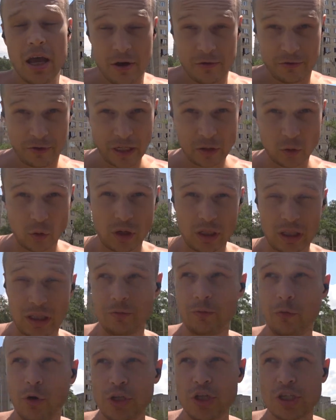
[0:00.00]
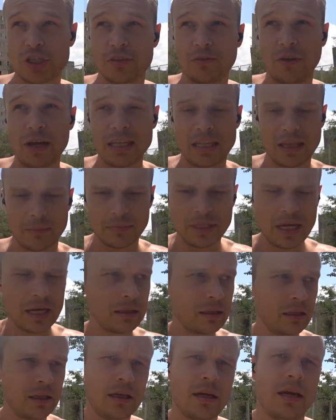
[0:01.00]
в который ты вводишь свои там
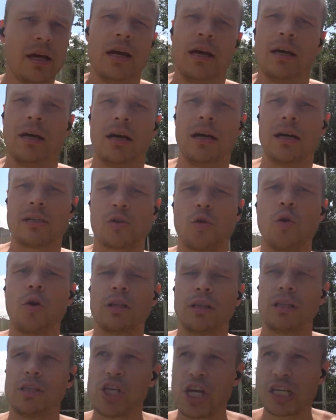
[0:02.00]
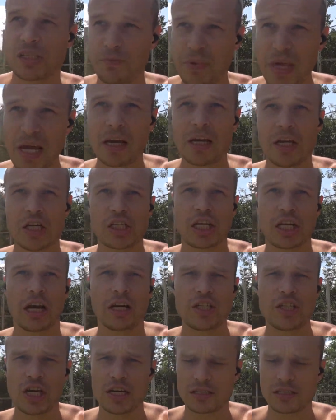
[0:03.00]
данные, а, сколько ты сейчас бегаешь, как
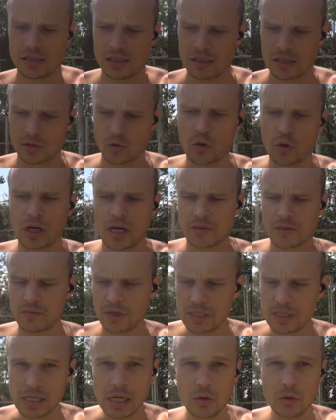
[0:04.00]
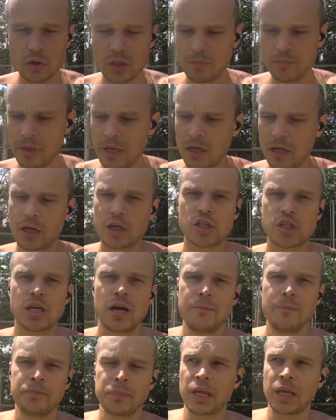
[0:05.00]
часто, сколько раз в неделю ты бегаешь,
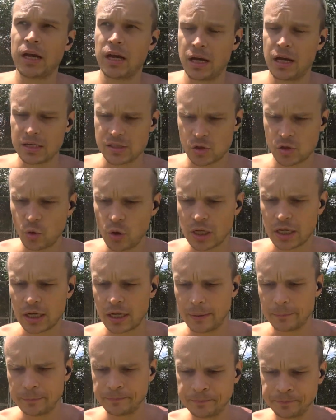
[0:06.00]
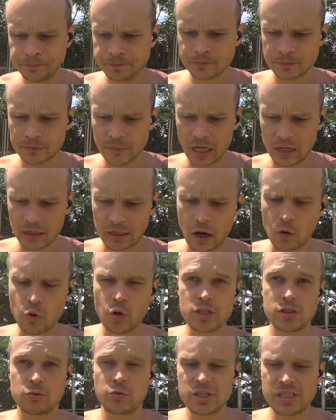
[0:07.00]
а, сколько, а,
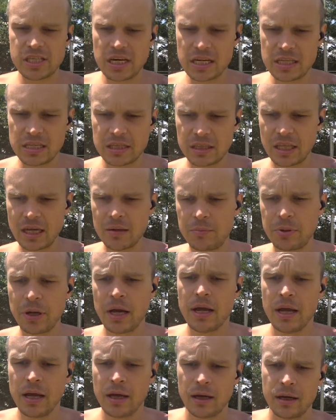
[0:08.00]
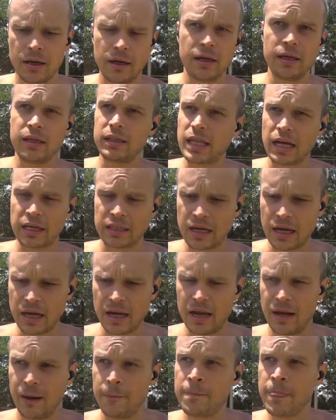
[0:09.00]
какой твой средний темп и так
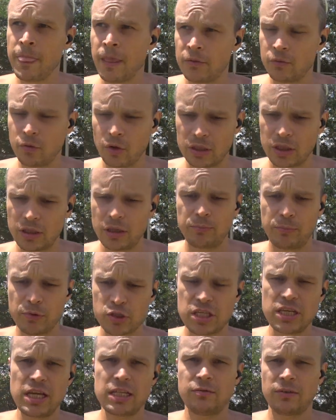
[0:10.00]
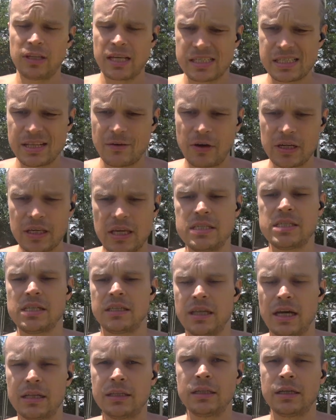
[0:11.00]
далее. Вот. И после этого на основании этих
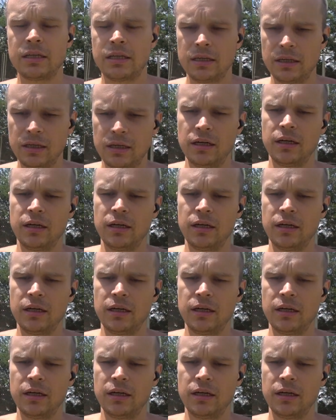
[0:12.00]
данных